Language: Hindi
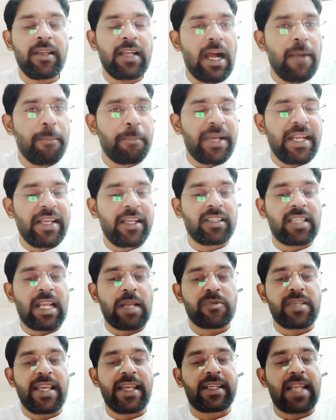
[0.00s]
कंपनी की
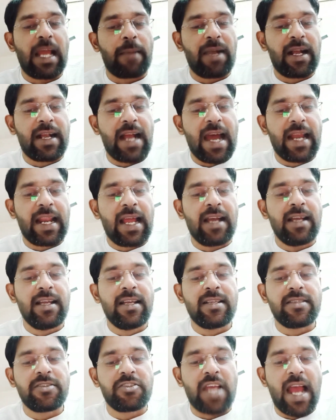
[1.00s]
तरफ से एक टाइम का खाना
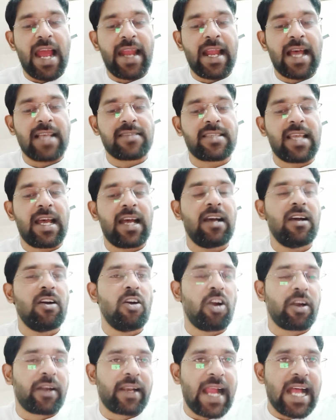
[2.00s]
चाय नाश्ता
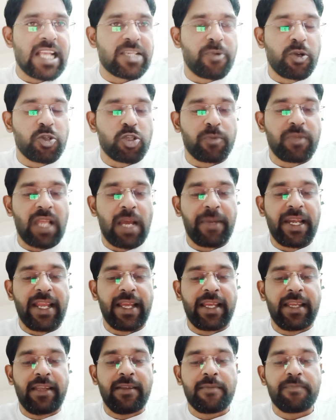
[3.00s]
और ट्रांसपोर्ट सुविधा
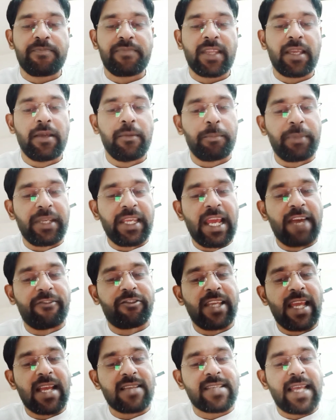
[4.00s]
मिलेगी पी एफ
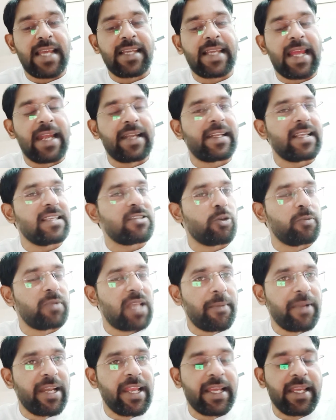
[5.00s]
एस आई कैंटीन
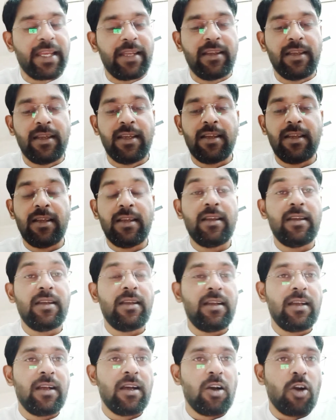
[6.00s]
सुविधा मिलेगी
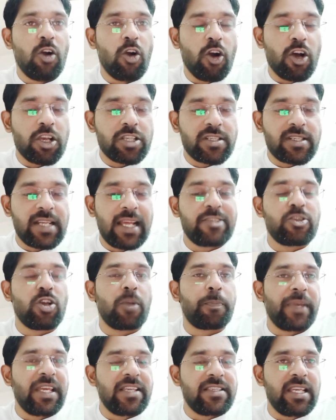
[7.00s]
हॉस्टल जो
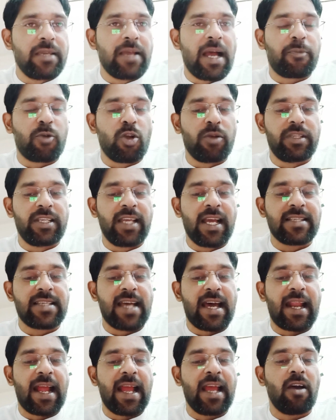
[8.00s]
पीजी आपको दिया
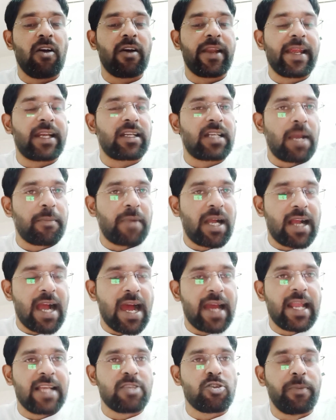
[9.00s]
जा रहा है और एक टाइम का
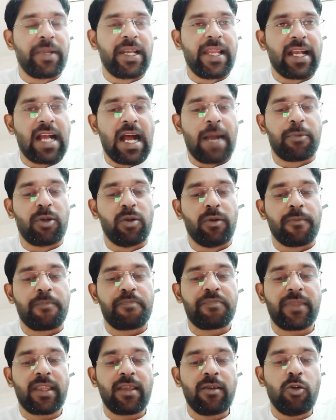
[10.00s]
खाना जो मिलेगा आपको
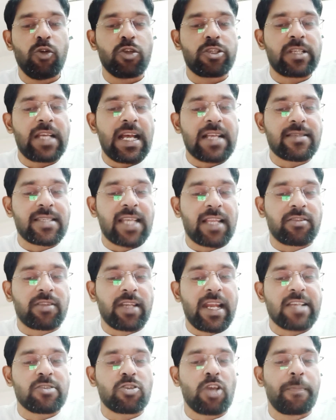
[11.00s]
उसका
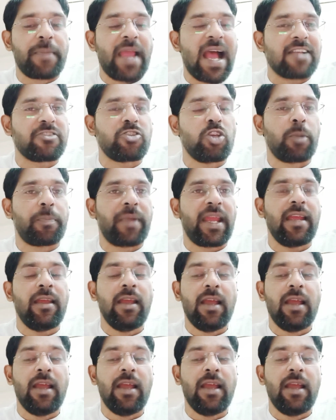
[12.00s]
सत्रह सौ बयासी रुपए